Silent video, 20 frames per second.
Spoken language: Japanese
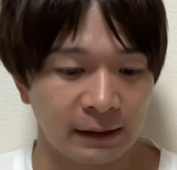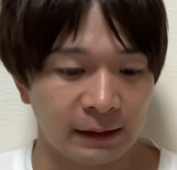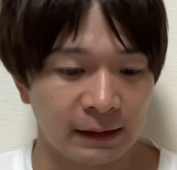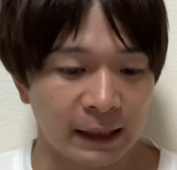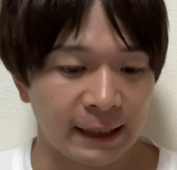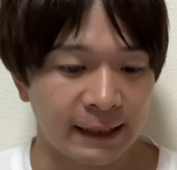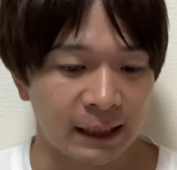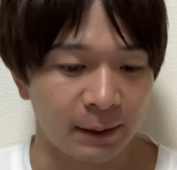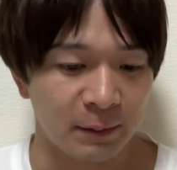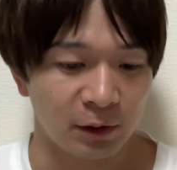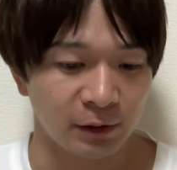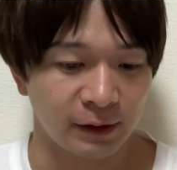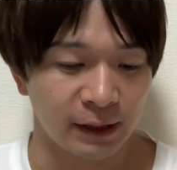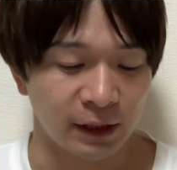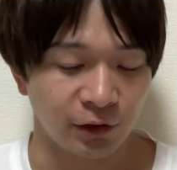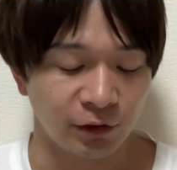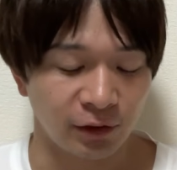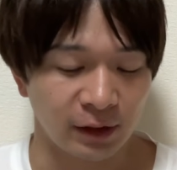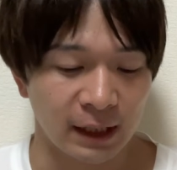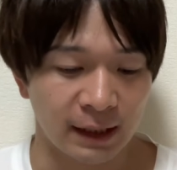成田美
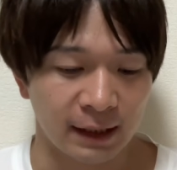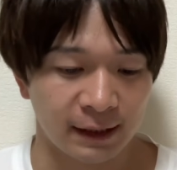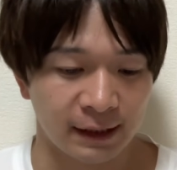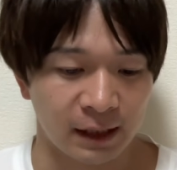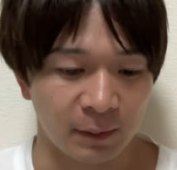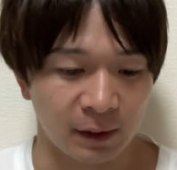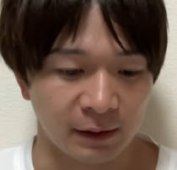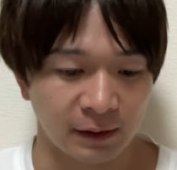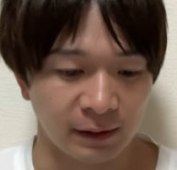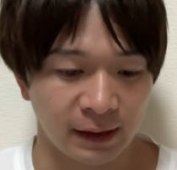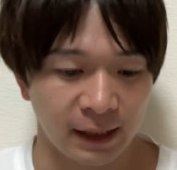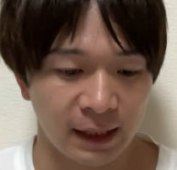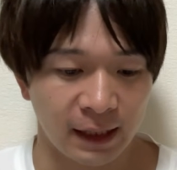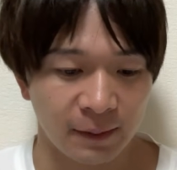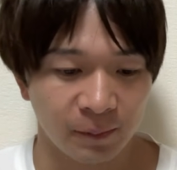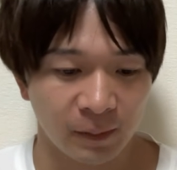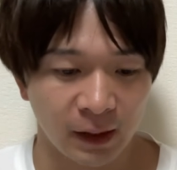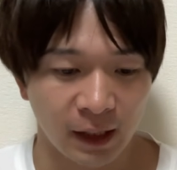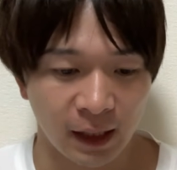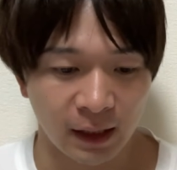桜選手が来てます
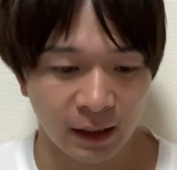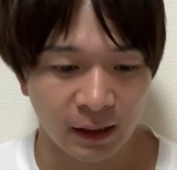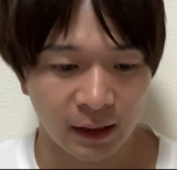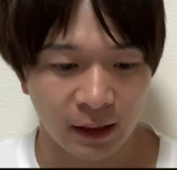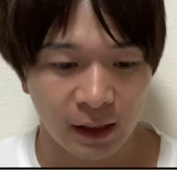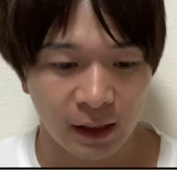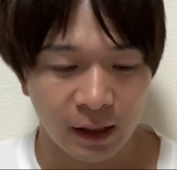ね。はい。